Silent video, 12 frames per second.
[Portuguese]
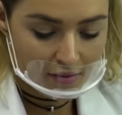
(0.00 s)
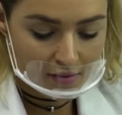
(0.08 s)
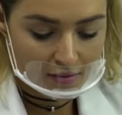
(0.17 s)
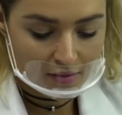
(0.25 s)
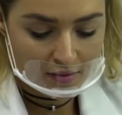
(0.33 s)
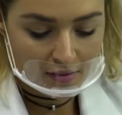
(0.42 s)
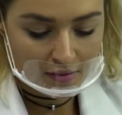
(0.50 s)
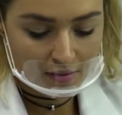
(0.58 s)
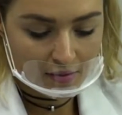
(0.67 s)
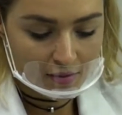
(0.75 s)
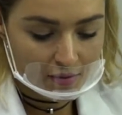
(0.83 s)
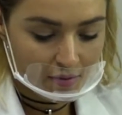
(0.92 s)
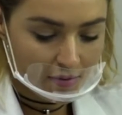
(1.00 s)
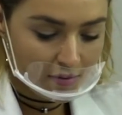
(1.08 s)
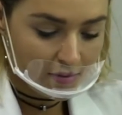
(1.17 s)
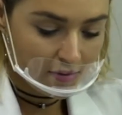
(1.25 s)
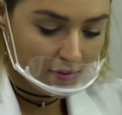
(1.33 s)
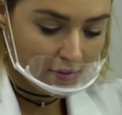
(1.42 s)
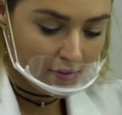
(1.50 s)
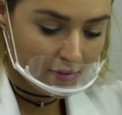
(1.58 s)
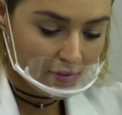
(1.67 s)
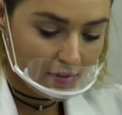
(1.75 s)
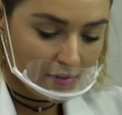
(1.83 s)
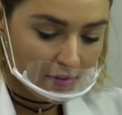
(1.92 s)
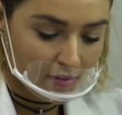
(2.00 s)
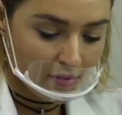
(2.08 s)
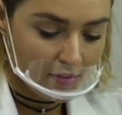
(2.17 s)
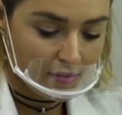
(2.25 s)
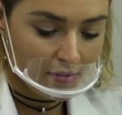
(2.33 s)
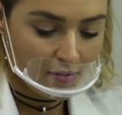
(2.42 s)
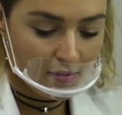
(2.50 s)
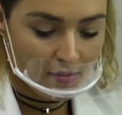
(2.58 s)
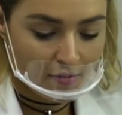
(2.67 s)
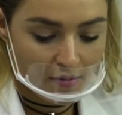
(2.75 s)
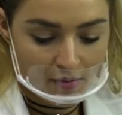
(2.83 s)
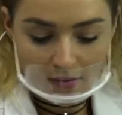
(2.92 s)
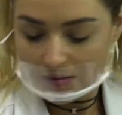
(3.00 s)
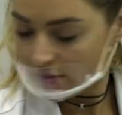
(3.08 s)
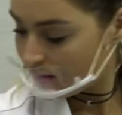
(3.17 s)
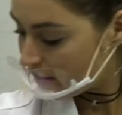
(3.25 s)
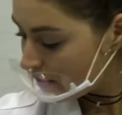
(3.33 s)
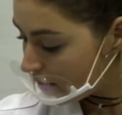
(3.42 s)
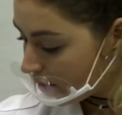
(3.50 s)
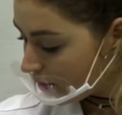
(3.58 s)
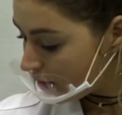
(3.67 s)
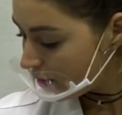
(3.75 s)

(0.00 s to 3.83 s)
atenuar rugas e linhas de expressão, sequelas de acne,